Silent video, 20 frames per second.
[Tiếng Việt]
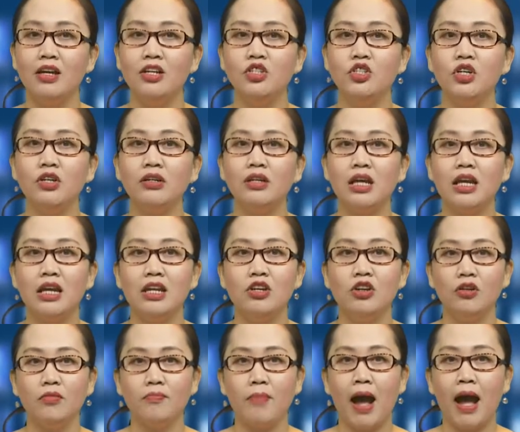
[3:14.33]
trước khi
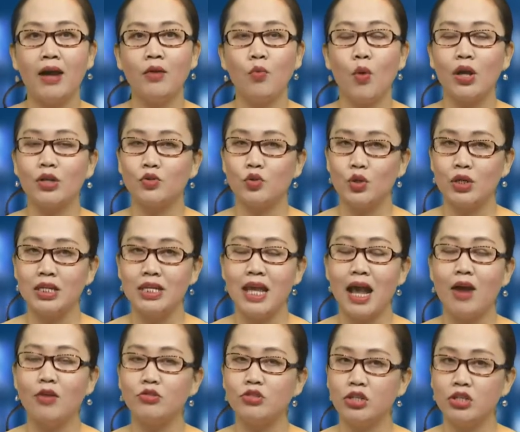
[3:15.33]
được bán hoặc chuyển
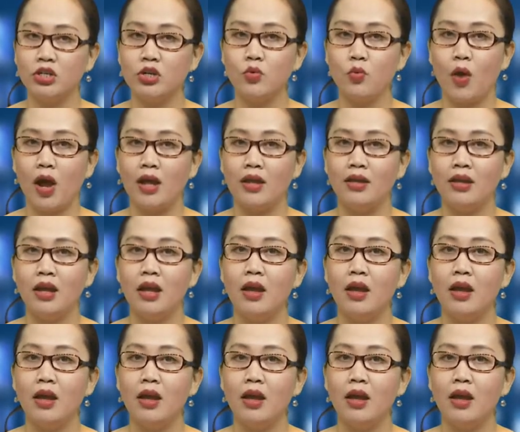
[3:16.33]
giao cho nước ngoài.